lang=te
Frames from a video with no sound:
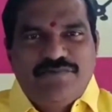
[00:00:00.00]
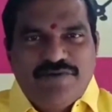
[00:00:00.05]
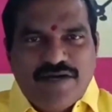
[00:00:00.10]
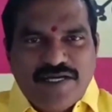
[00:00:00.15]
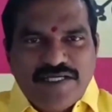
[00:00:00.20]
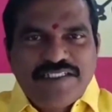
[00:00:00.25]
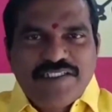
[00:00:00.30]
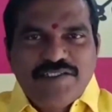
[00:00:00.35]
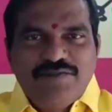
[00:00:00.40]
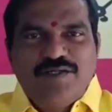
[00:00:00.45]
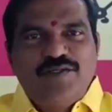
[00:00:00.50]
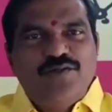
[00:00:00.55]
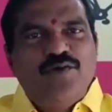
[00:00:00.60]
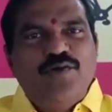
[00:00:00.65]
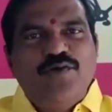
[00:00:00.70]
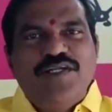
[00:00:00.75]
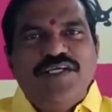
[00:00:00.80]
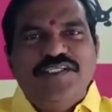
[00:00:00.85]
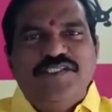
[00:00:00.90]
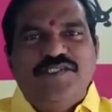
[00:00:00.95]
ఫార్టీ వన్
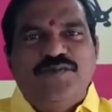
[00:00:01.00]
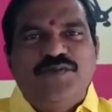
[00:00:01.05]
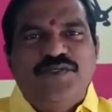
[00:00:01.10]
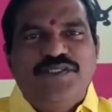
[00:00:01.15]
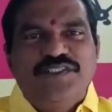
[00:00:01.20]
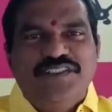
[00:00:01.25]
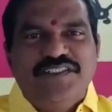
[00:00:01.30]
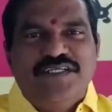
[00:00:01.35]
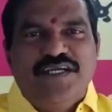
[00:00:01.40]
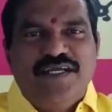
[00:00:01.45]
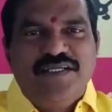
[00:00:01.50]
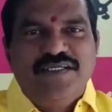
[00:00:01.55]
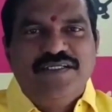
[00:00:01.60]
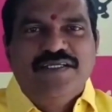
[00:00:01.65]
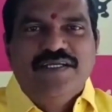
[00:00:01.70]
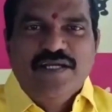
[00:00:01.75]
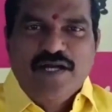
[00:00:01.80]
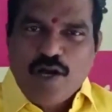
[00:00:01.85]
నోటీస్ గురించి కానీ